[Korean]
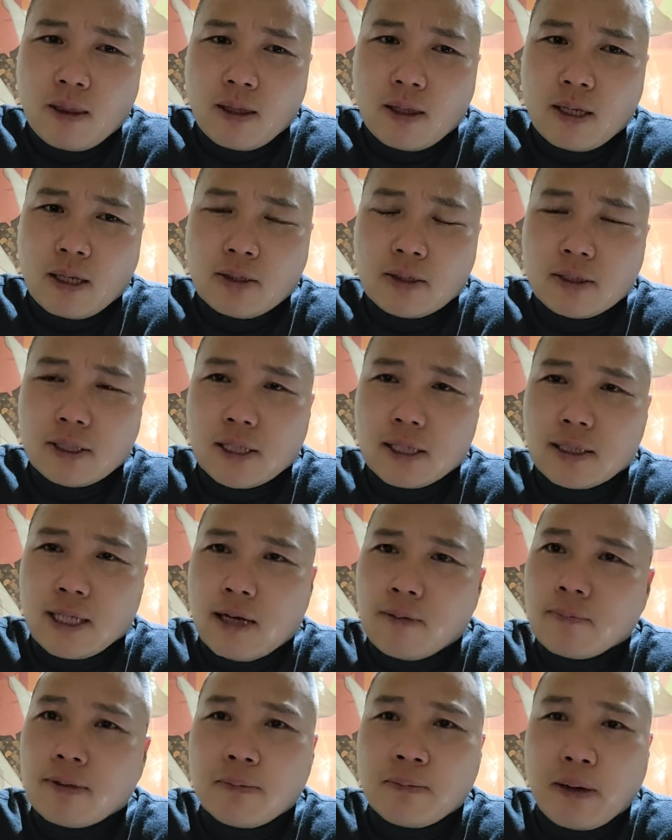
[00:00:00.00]
그래서 제가
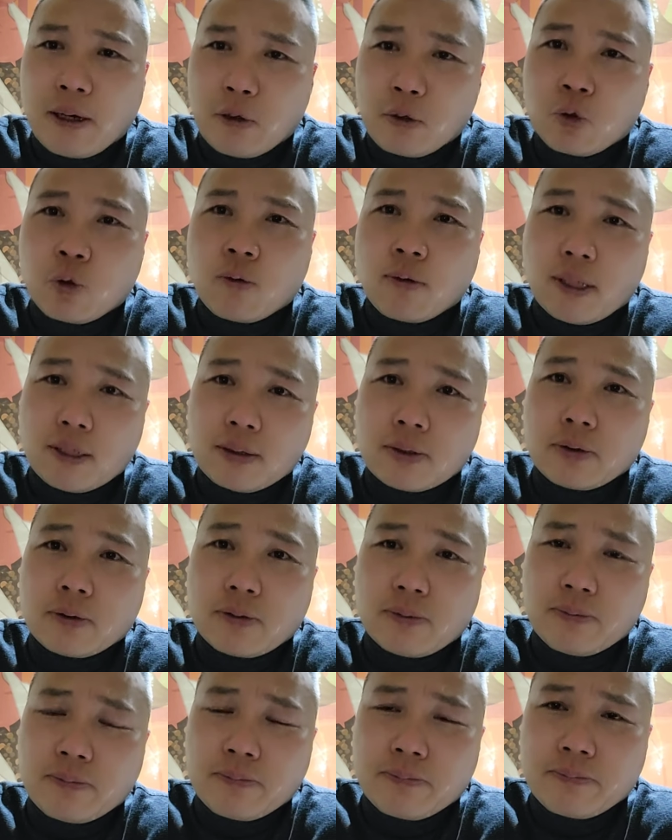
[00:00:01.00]
다음날 바로 통화했어요.